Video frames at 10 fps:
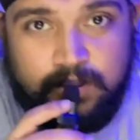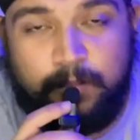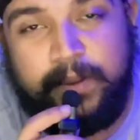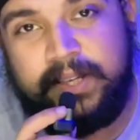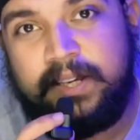so,
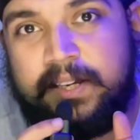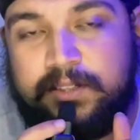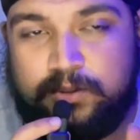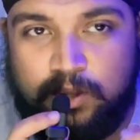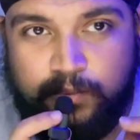अभी ये
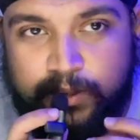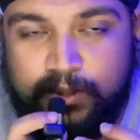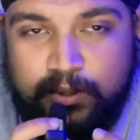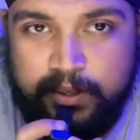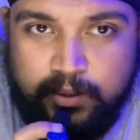शॉर्ट वीडियो
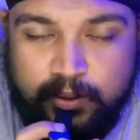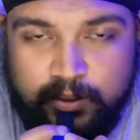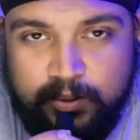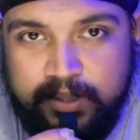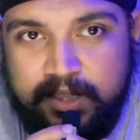जो रिकॉर्ड
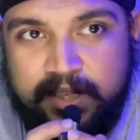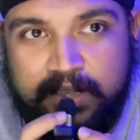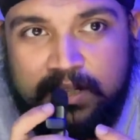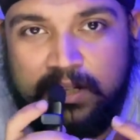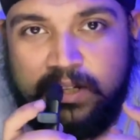हो रही है
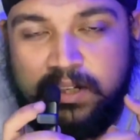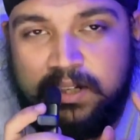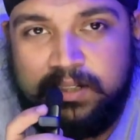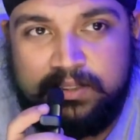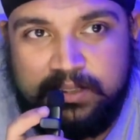
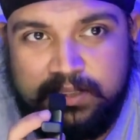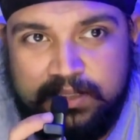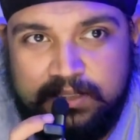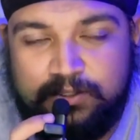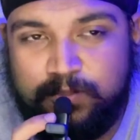
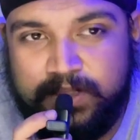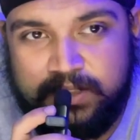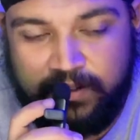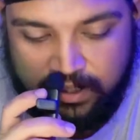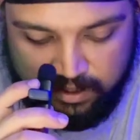ये जो मैंने
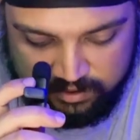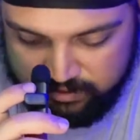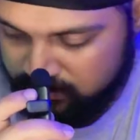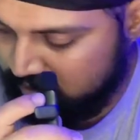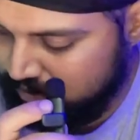
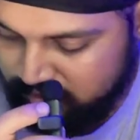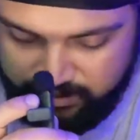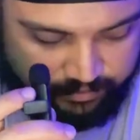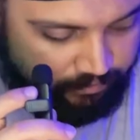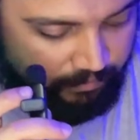वायरलेस
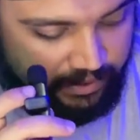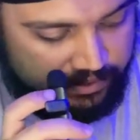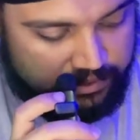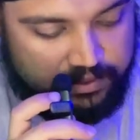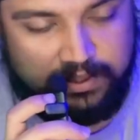माइक
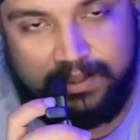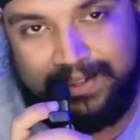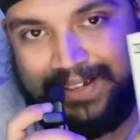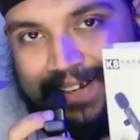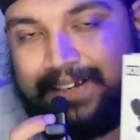है
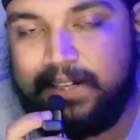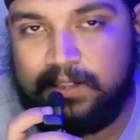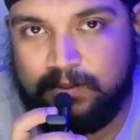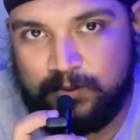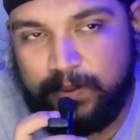के एट
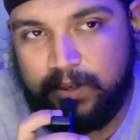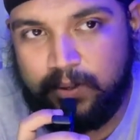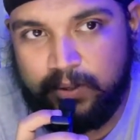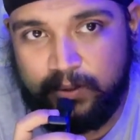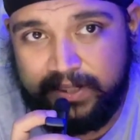उस पर
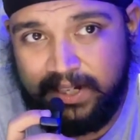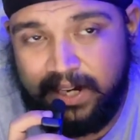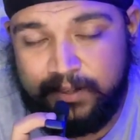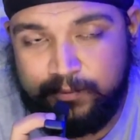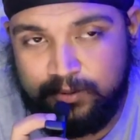रिकॉर्ड हो रही है
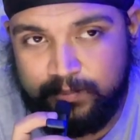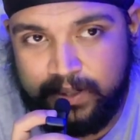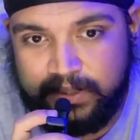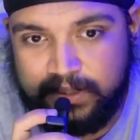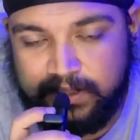आईफोन पे
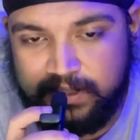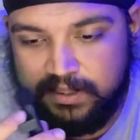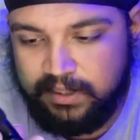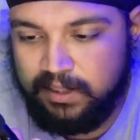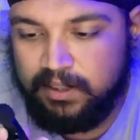कनेक्ट है
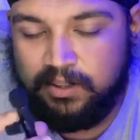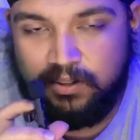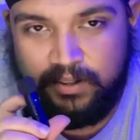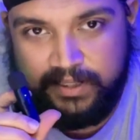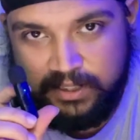
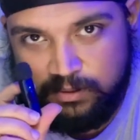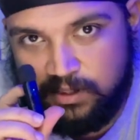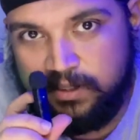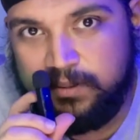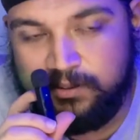और ये
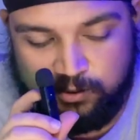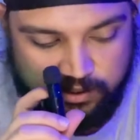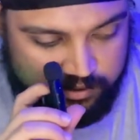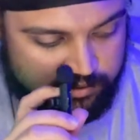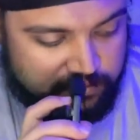उसका छोटा
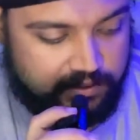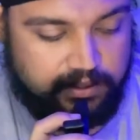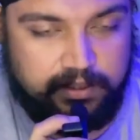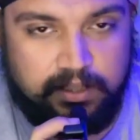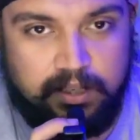रिसीवर
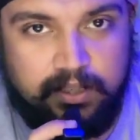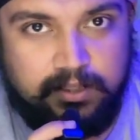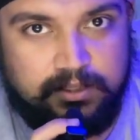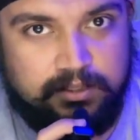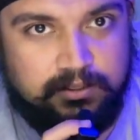है
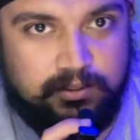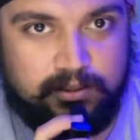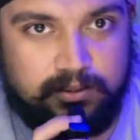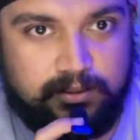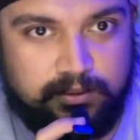
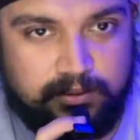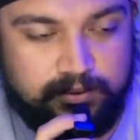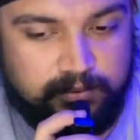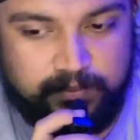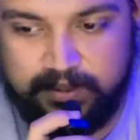तो
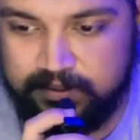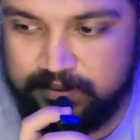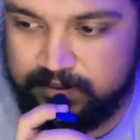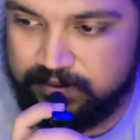बस